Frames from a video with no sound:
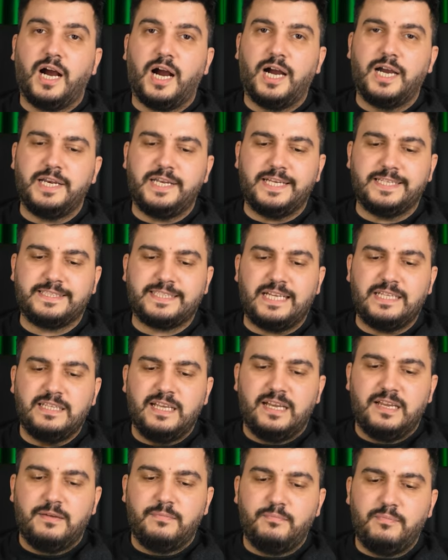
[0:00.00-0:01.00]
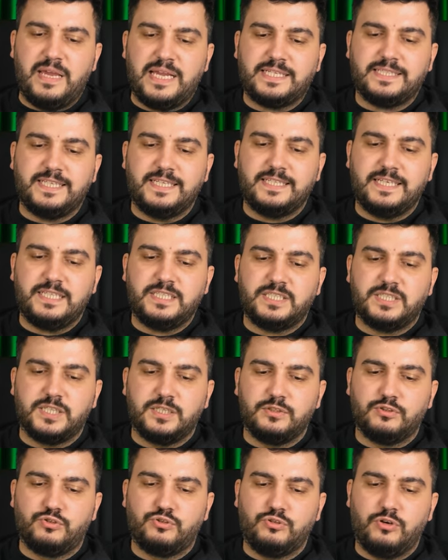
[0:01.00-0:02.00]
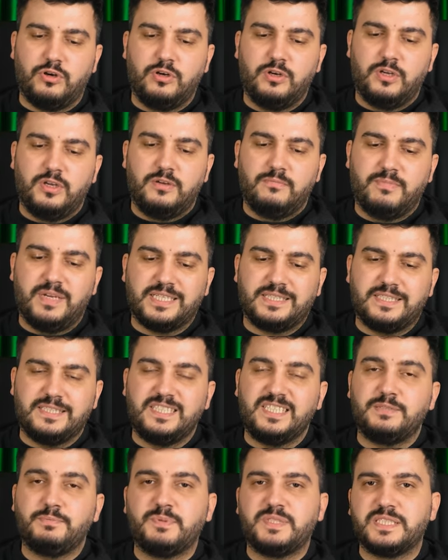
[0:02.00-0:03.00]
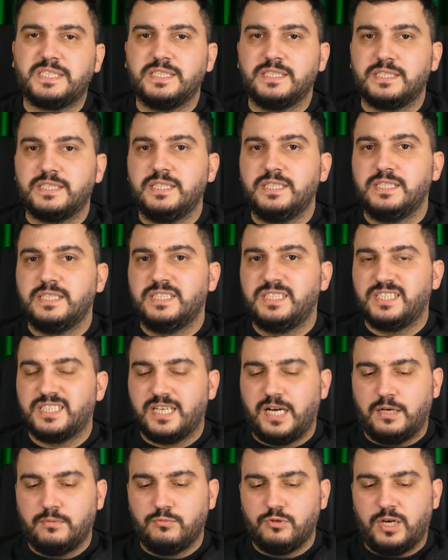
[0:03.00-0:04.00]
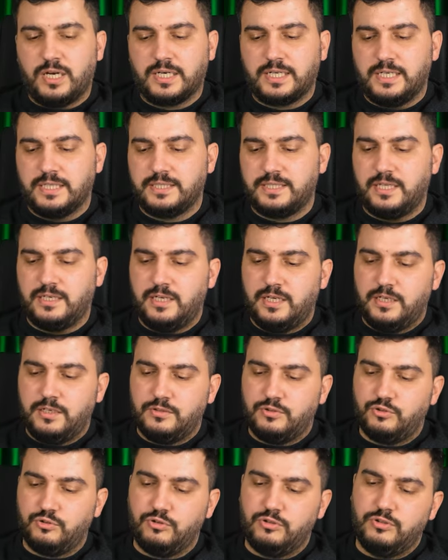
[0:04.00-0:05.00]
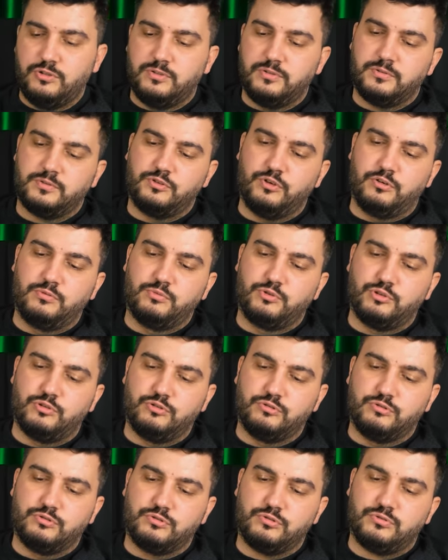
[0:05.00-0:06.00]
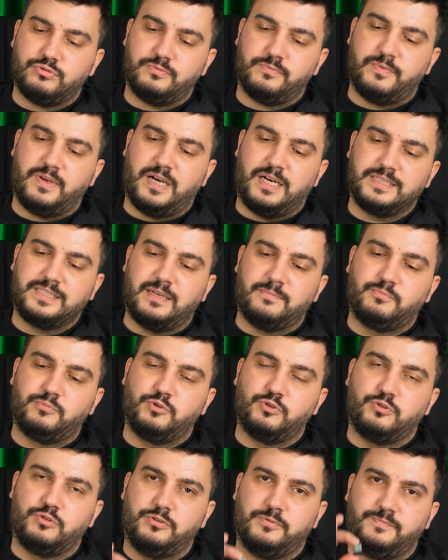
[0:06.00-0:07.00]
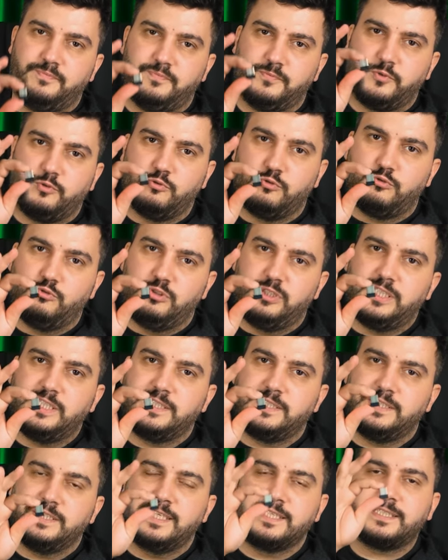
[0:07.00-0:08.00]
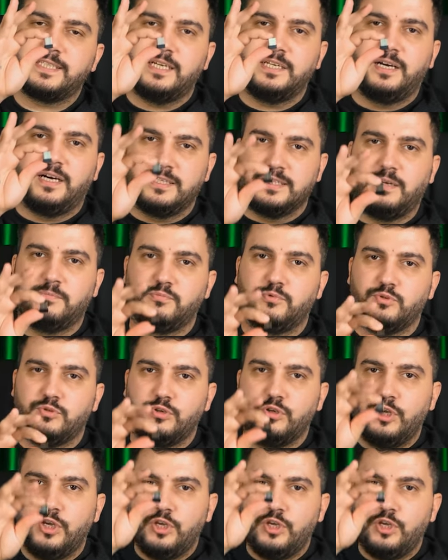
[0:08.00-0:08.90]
Ayrıyeten Mac'te de çalışıyor. Mac'te de hiçbir sıkıntı çıkarmıyor arkadaşlar. Şu görmüş olduğunuz adaptörü kutunun içerisinden çıkan adaptörü